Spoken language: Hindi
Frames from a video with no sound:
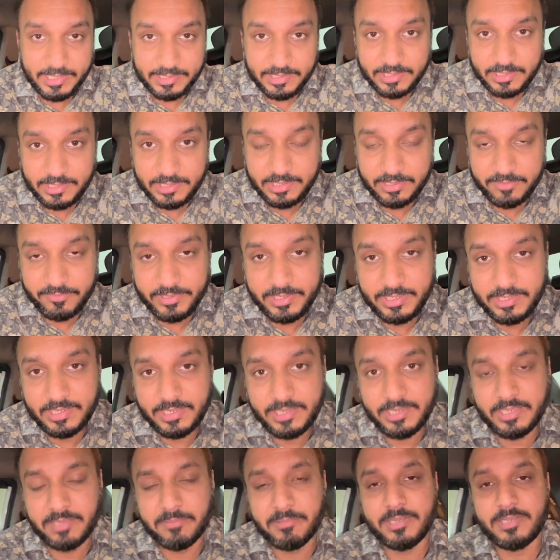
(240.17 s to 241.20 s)
आधा घंटा वेट
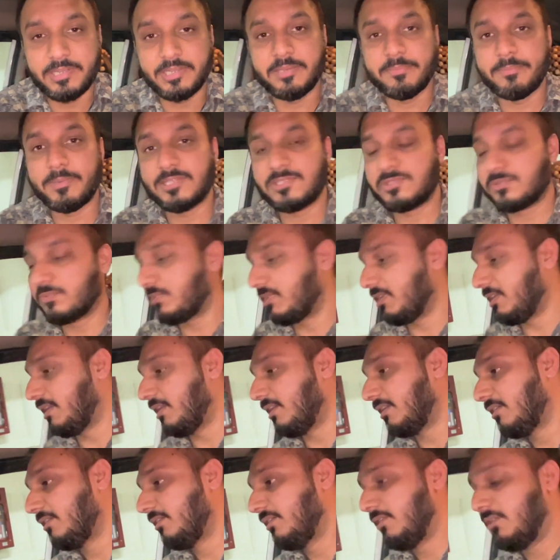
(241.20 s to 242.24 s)
करने के बाद ट्रिप आ चुकी
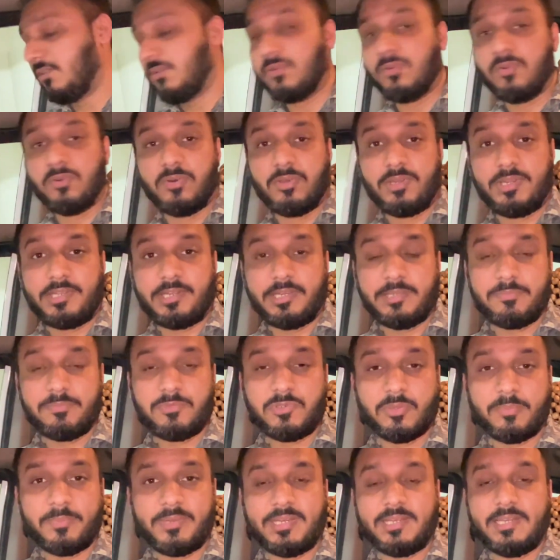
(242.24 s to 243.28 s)
है और ट्रिप
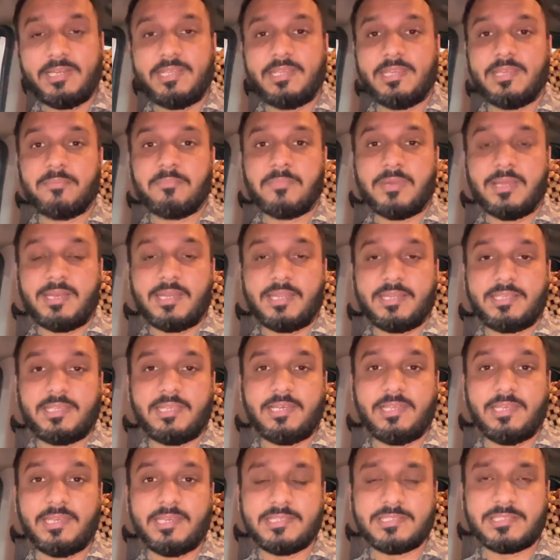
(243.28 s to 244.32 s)
जो मैंने ली है मलाड़ की
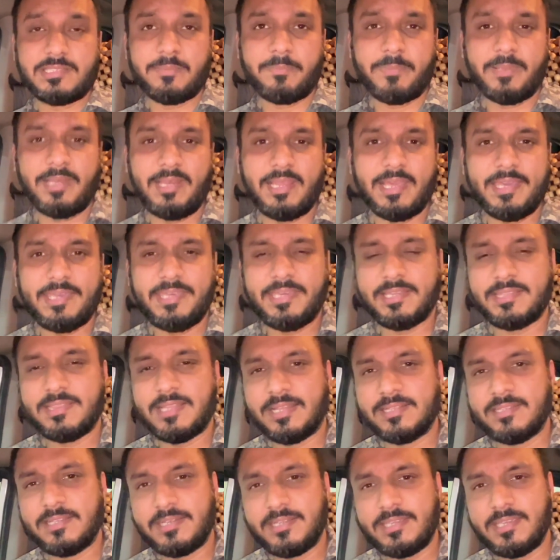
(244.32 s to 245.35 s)
ली है इससे पहले आई एक
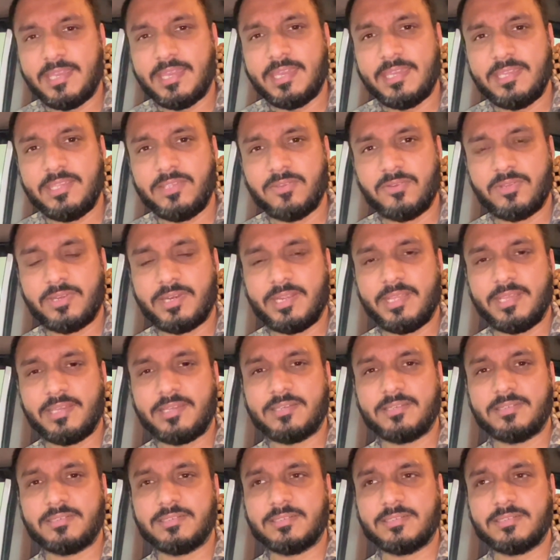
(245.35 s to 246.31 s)
दादर की आई और एक